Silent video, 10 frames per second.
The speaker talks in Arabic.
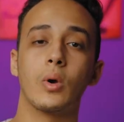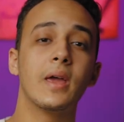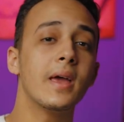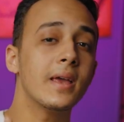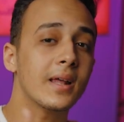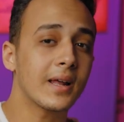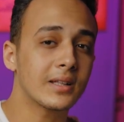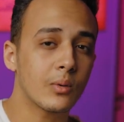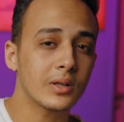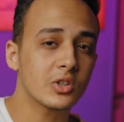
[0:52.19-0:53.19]
وايه هي
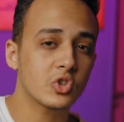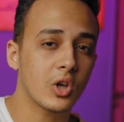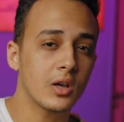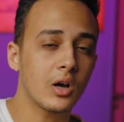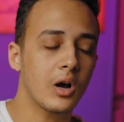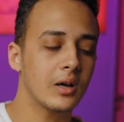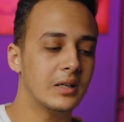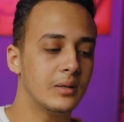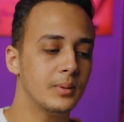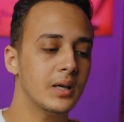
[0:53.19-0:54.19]
الادوات الصحيحه
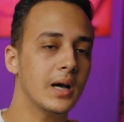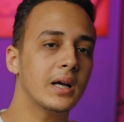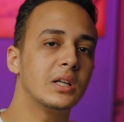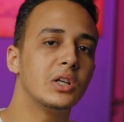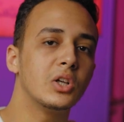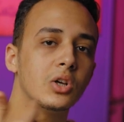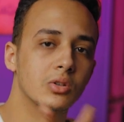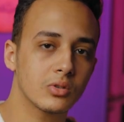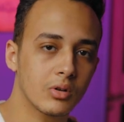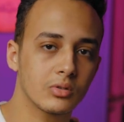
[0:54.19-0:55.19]
اللي بيها
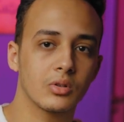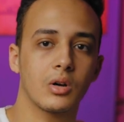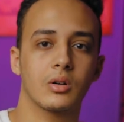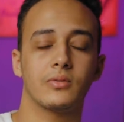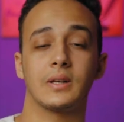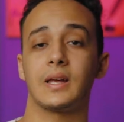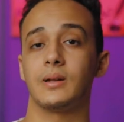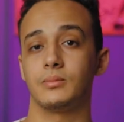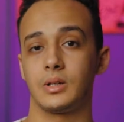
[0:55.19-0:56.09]
نقدر نعرف الكلام